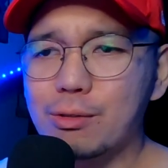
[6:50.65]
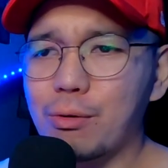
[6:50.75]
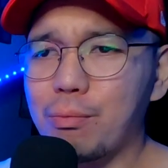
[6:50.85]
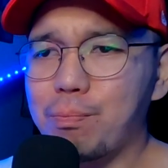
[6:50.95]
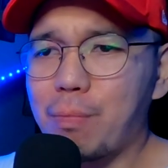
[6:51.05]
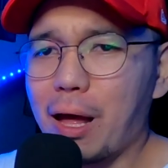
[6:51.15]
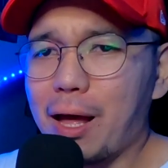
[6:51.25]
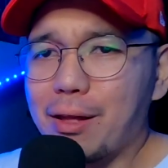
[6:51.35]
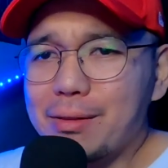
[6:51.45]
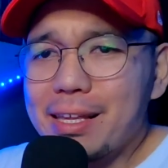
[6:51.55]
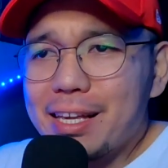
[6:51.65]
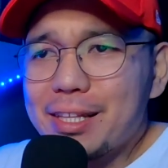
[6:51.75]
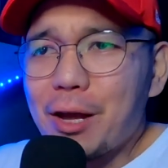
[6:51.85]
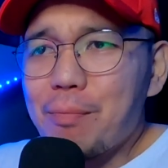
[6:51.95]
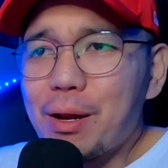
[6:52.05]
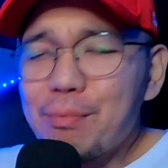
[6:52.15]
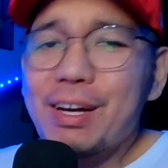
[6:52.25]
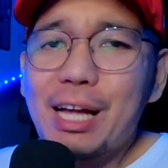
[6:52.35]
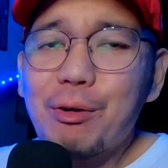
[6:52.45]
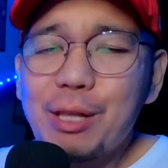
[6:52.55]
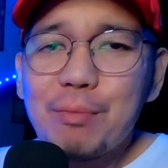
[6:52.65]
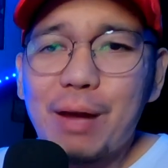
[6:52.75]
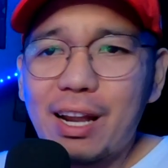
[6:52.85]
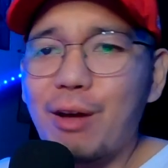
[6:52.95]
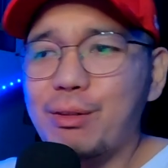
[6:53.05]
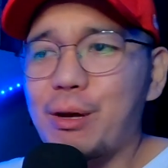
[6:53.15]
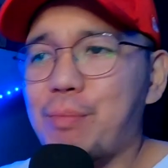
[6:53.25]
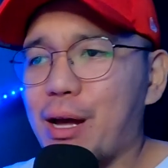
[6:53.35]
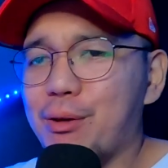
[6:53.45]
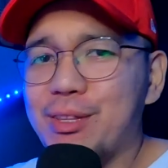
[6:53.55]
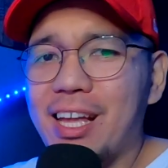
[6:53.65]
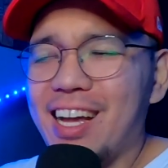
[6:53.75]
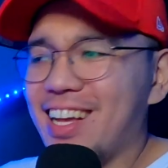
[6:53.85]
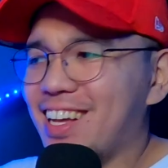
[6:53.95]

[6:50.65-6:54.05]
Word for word: So, nakikita ko pala yung mga gagawin nila, parang ako napagod na.